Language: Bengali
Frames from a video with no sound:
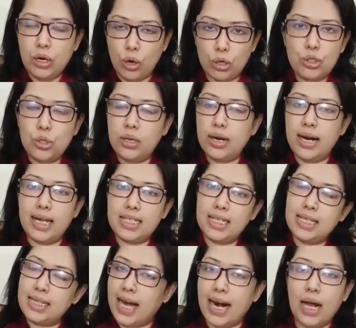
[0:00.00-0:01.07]
কনসুলার
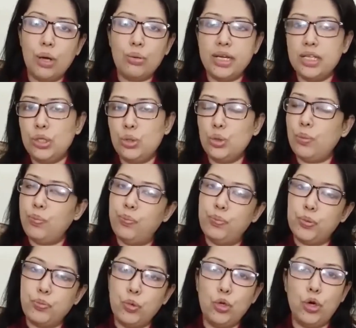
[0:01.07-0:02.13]
আছেন তারাও কিন্তু
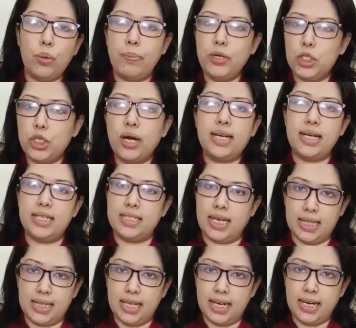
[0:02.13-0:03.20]
পুরো বিষয়টা
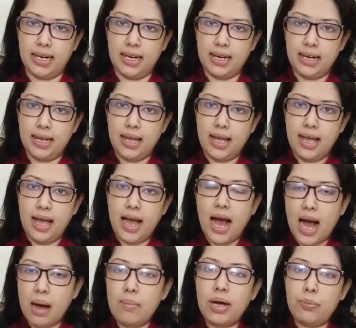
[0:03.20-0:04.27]
জানতেন
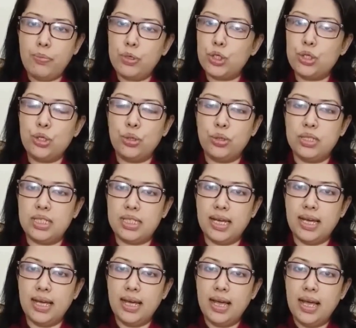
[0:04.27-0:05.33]
আমার প্রশ্ন হচ্ছে